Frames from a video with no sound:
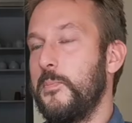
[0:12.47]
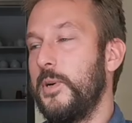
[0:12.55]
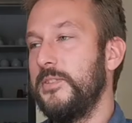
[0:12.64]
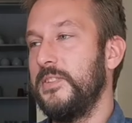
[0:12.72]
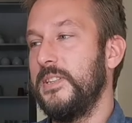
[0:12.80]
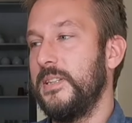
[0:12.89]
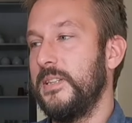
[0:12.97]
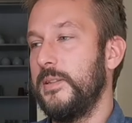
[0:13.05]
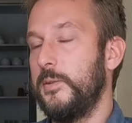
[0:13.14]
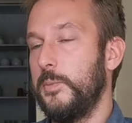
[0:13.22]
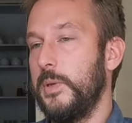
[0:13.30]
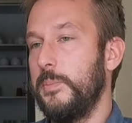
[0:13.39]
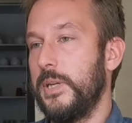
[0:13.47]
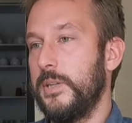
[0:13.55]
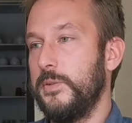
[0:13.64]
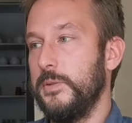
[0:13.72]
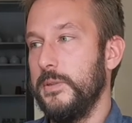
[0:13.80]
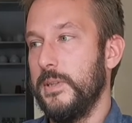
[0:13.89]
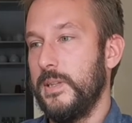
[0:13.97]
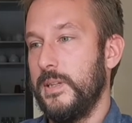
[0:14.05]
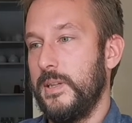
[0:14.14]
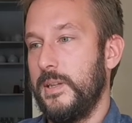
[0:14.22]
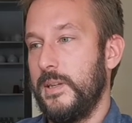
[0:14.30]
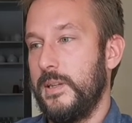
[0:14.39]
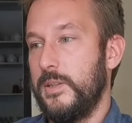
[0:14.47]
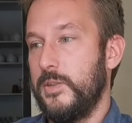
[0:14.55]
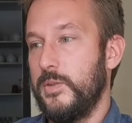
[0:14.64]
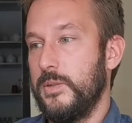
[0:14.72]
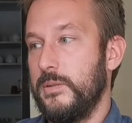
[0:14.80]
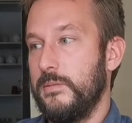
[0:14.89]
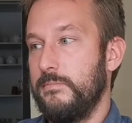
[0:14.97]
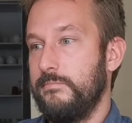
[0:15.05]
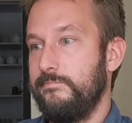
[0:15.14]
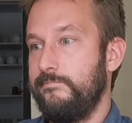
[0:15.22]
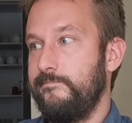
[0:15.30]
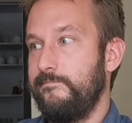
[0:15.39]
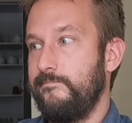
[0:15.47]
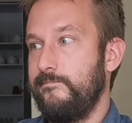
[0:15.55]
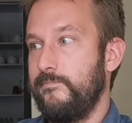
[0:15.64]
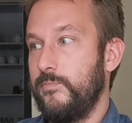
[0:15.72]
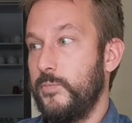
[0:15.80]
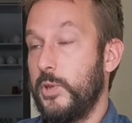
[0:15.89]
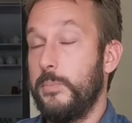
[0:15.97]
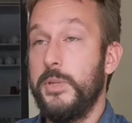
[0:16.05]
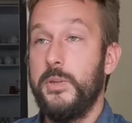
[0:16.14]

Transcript: Moi, c'est Thomas Parizeau. J'habite